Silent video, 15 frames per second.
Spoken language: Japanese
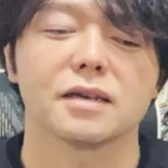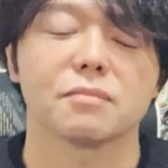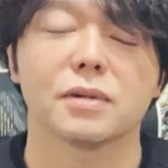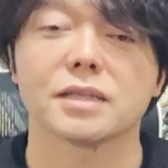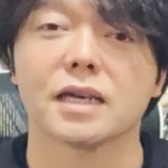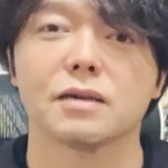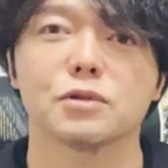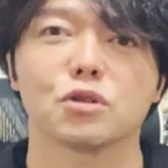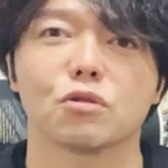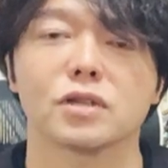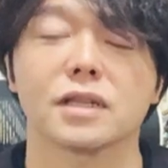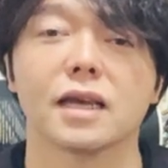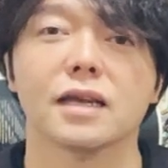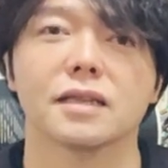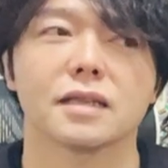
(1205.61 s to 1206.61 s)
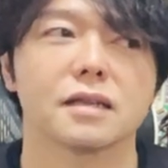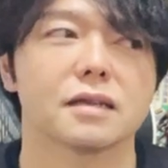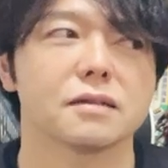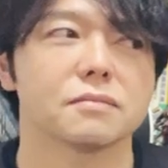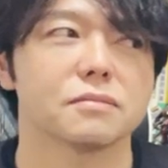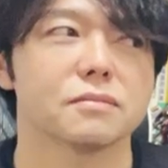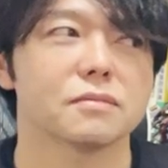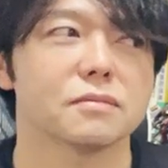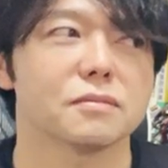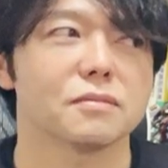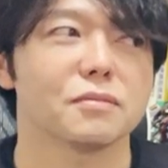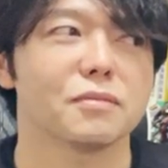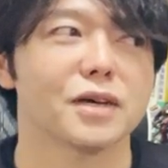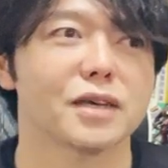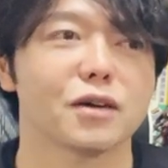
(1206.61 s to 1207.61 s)
まあ、財務省にね、うん、
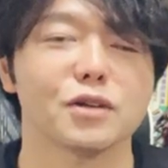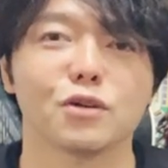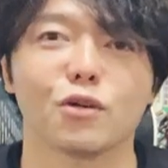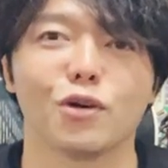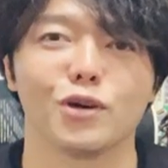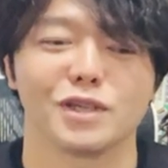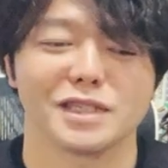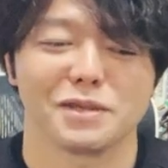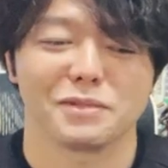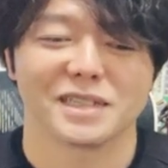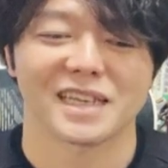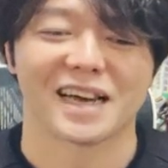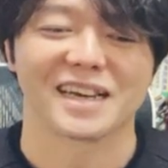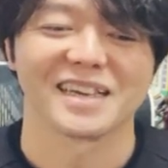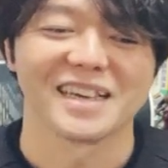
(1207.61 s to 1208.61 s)
まあ逆に小泉さん